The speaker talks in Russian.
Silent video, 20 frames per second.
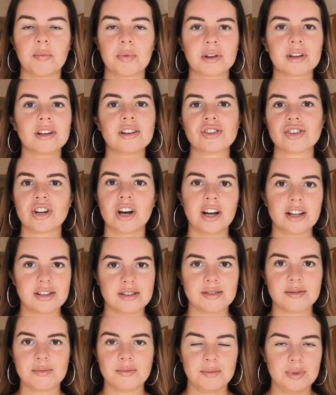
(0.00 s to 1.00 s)

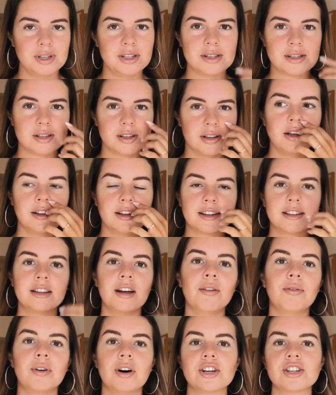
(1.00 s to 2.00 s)
продолжать биться.
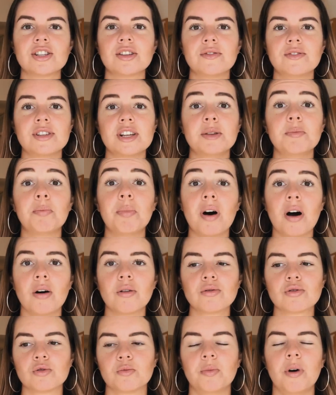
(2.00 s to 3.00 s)
Иногда важно взять
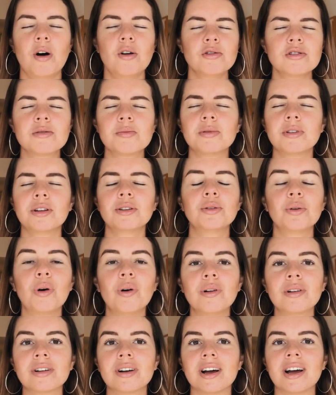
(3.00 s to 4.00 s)
паузу. Пауза была
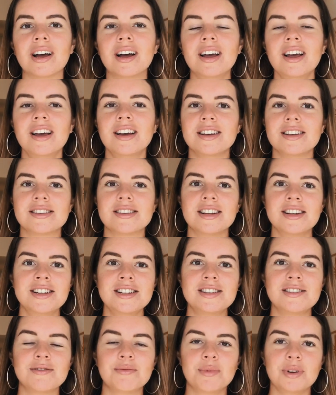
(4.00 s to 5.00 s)
долгая. И
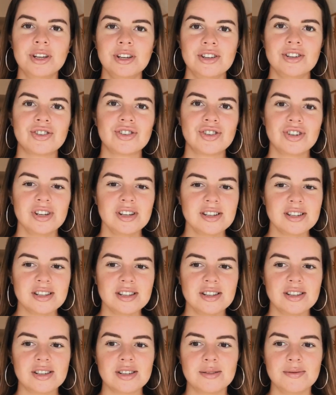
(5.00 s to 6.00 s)
знаете, в моей
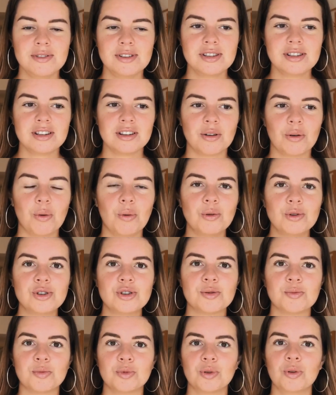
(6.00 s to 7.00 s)
жизни действительно
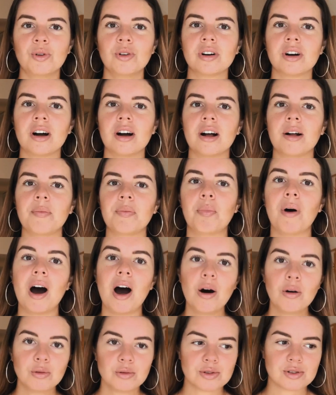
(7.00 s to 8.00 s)
очень много
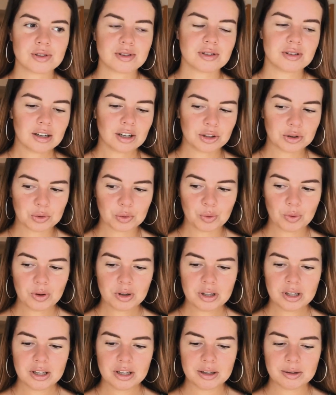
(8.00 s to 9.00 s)
пауз,
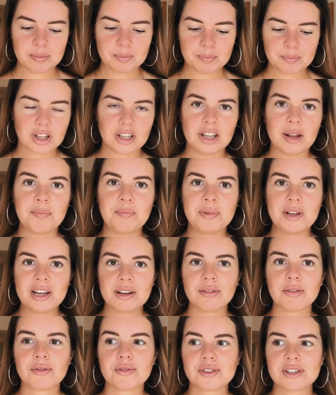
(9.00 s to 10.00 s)
которые на
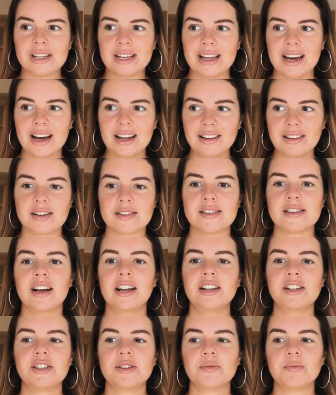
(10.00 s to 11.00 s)
первый взгляд
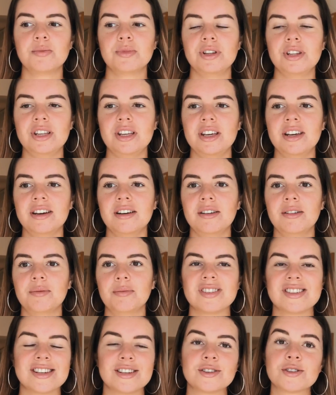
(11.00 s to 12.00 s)
казались мне
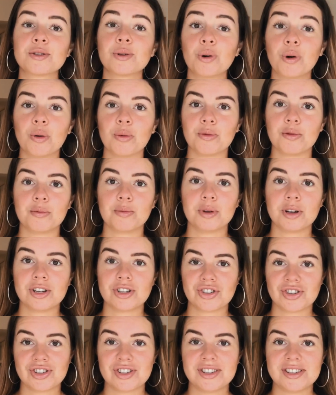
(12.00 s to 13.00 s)
застоем в моей
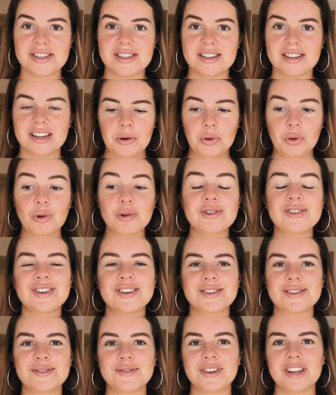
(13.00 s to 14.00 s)
жизни. Но
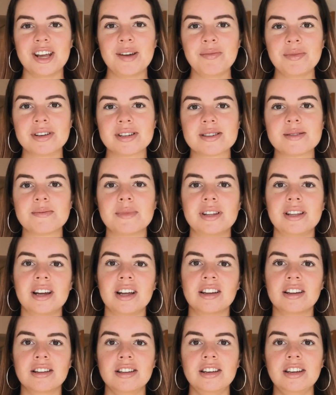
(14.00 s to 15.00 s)
через время, смотря
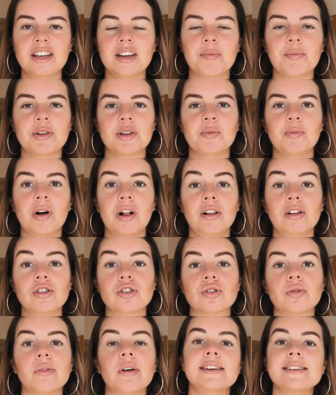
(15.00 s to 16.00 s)
смотря на них, я понимала,
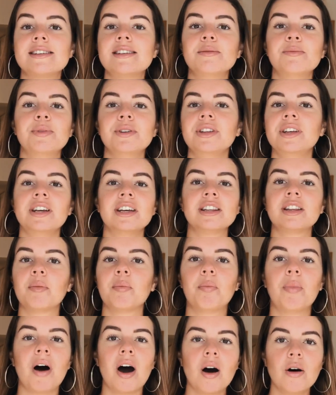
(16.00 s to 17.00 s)
что если бы не эта
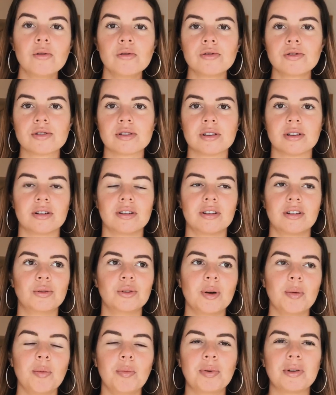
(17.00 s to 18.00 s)
пауза, то
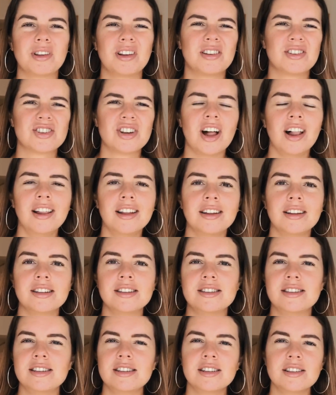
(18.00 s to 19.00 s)
я бы продолжала
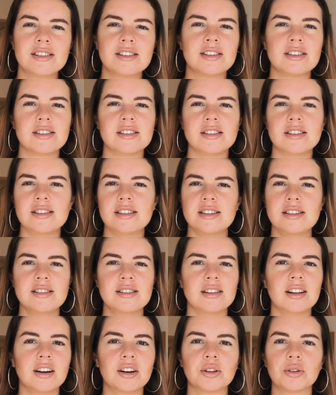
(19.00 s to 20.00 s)
делать те
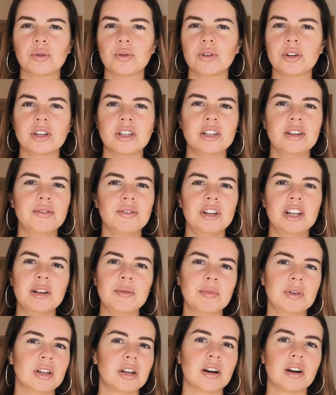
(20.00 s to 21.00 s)
дела, которые не вели
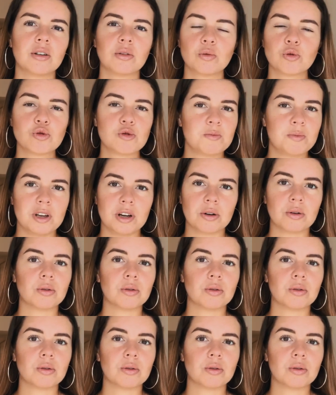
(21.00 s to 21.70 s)
меня к успеху.